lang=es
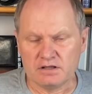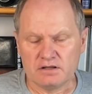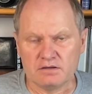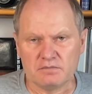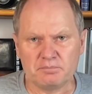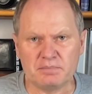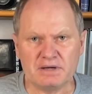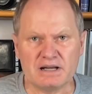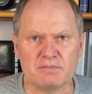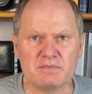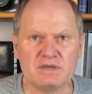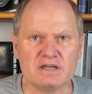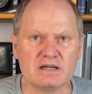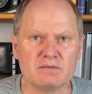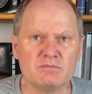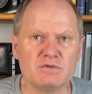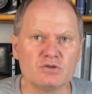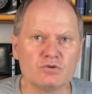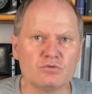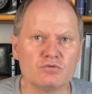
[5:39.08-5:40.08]
Para mí, que
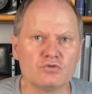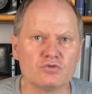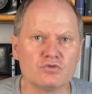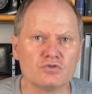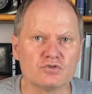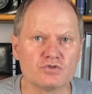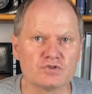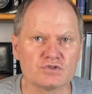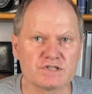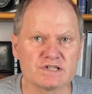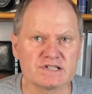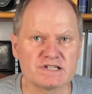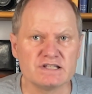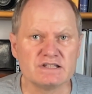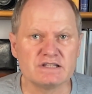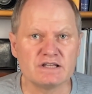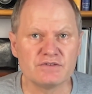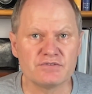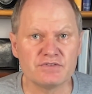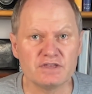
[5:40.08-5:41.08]
mido unos
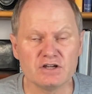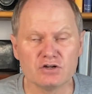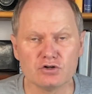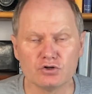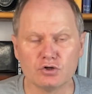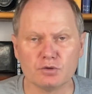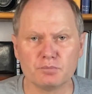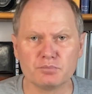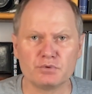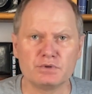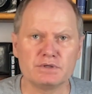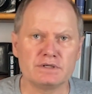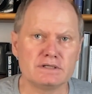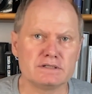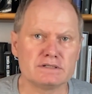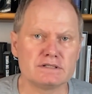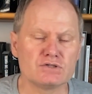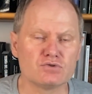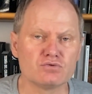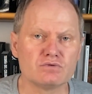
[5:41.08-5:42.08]
65,
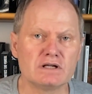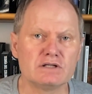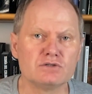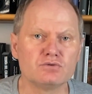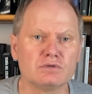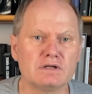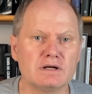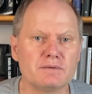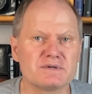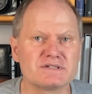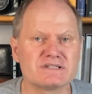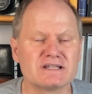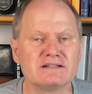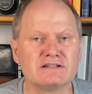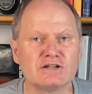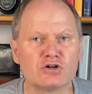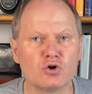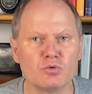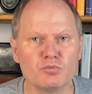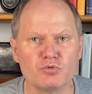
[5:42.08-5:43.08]
pues es una altura
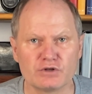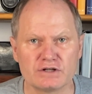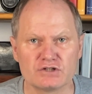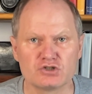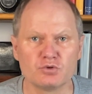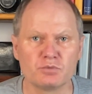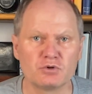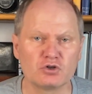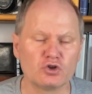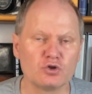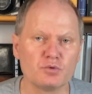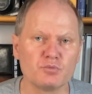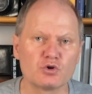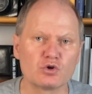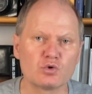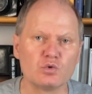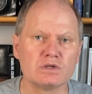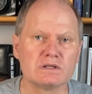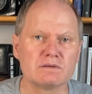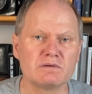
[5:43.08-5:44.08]
bastante cómoda, sobre todo
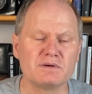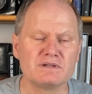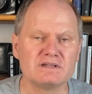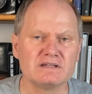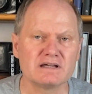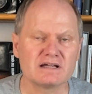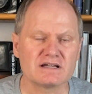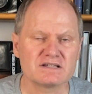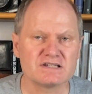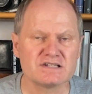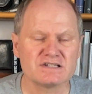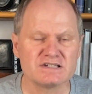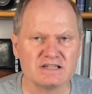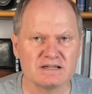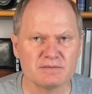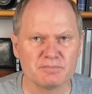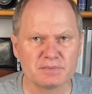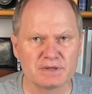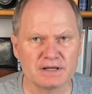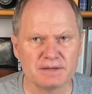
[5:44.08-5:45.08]
porque últimamente casi
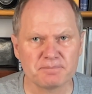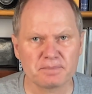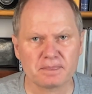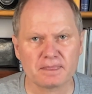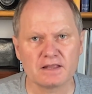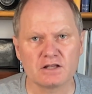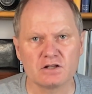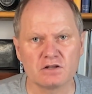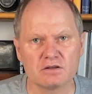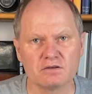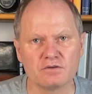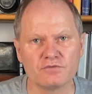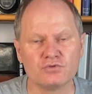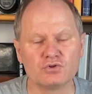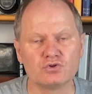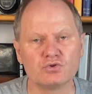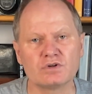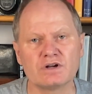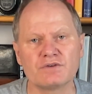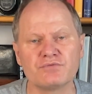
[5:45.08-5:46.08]
siempre
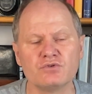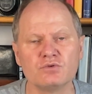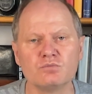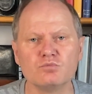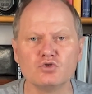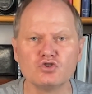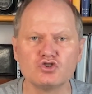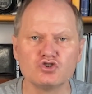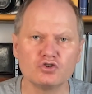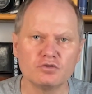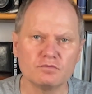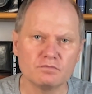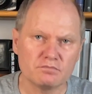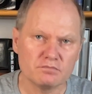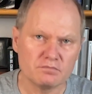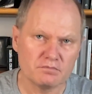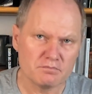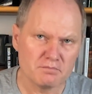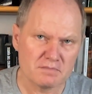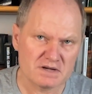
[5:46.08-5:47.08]
fotografío mucho
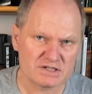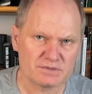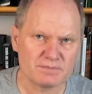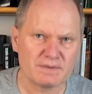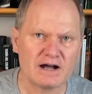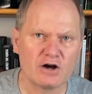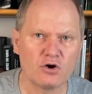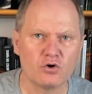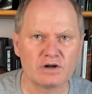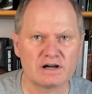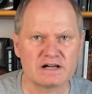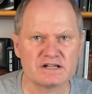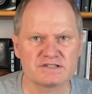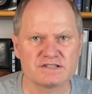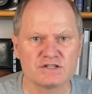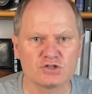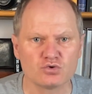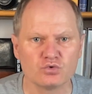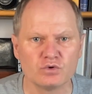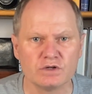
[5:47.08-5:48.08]
más bajo, a ras
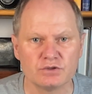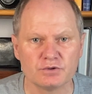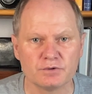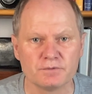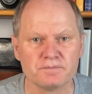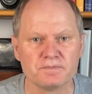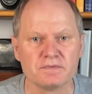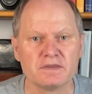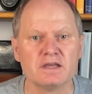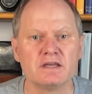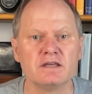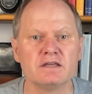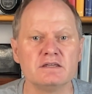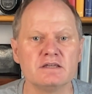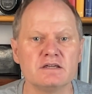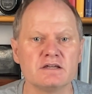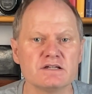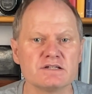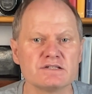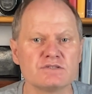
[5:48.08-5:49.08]
de suelo. Y
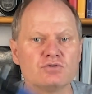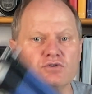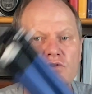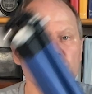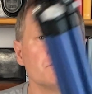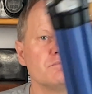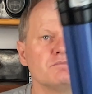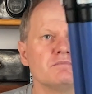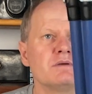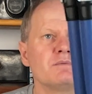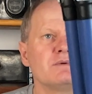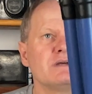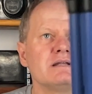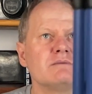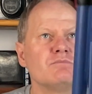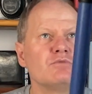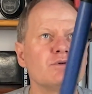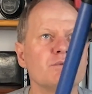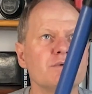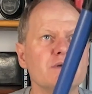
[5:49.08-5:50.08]
en esto me viene
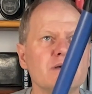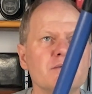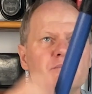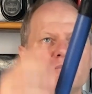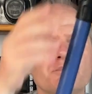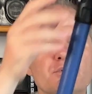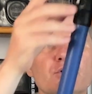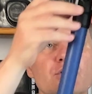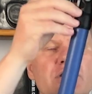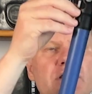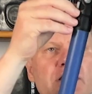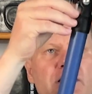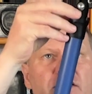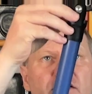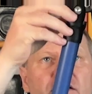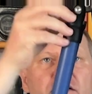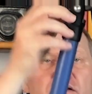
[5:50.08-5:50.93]
muy bien porque